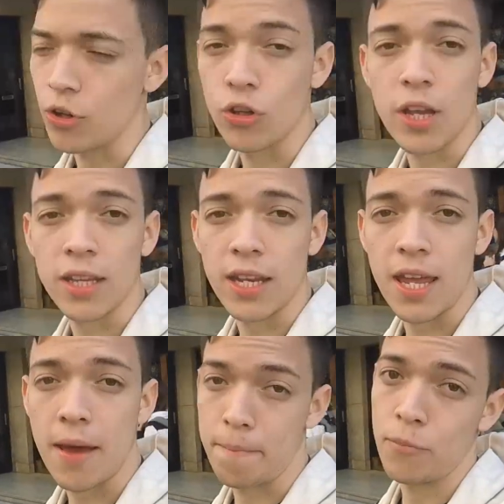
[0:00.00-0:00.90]
Cuando ya
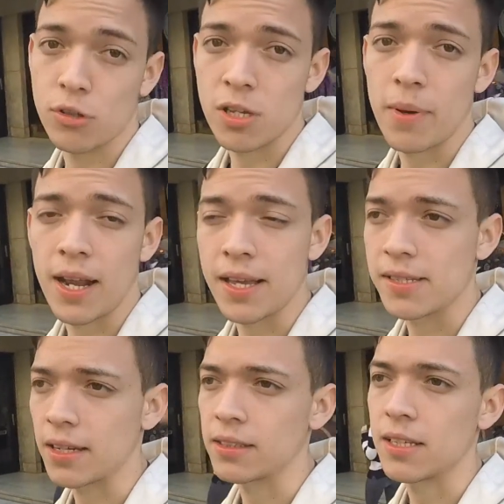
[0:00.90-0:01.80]
tenía ya dos semanas
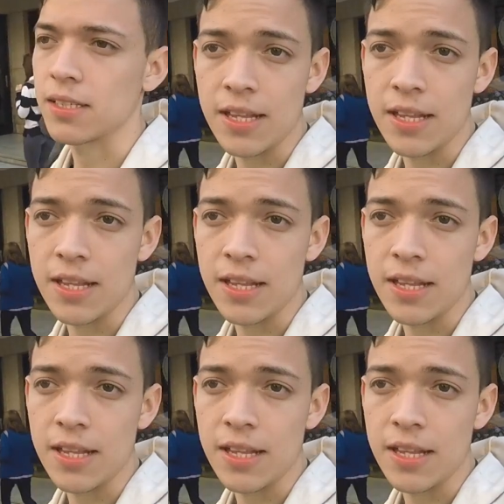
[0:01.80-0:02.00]
exactas,